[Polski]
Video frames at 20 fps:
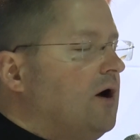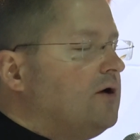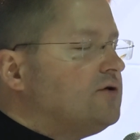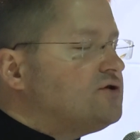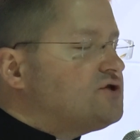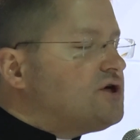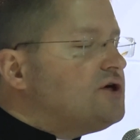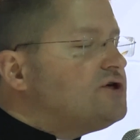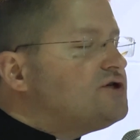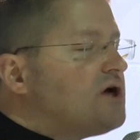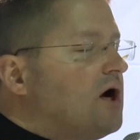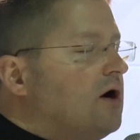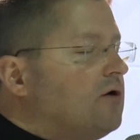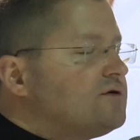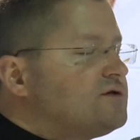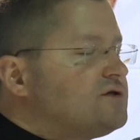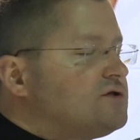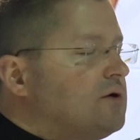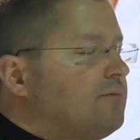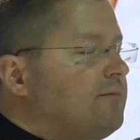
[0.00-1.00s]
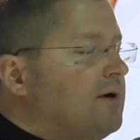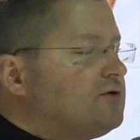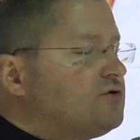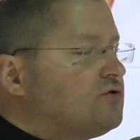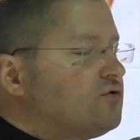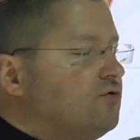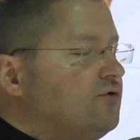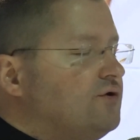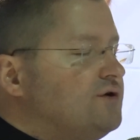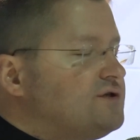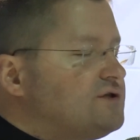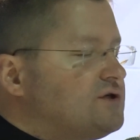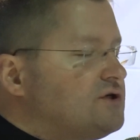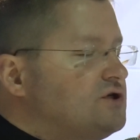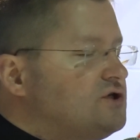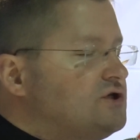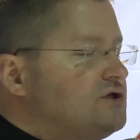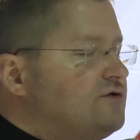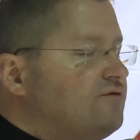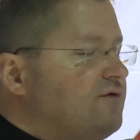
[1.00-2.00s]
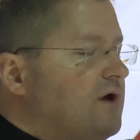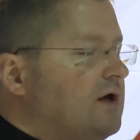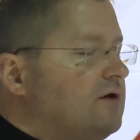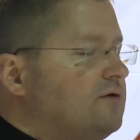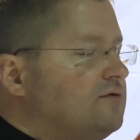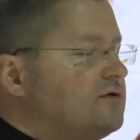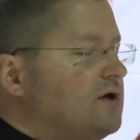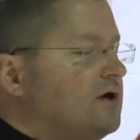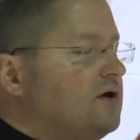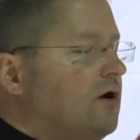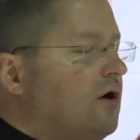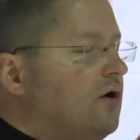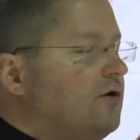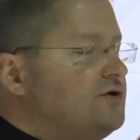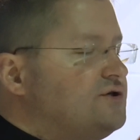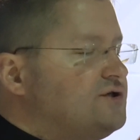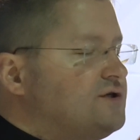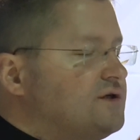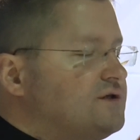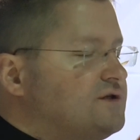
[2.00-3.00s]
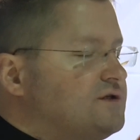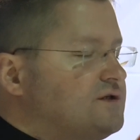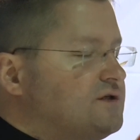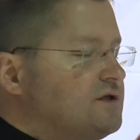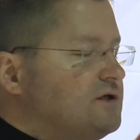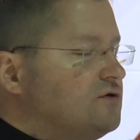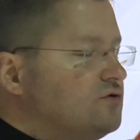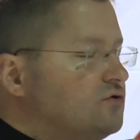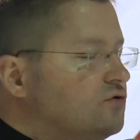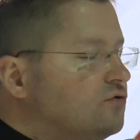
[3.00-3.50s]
trzecia osoba Trójcy Świętej, Ojciec, Syn,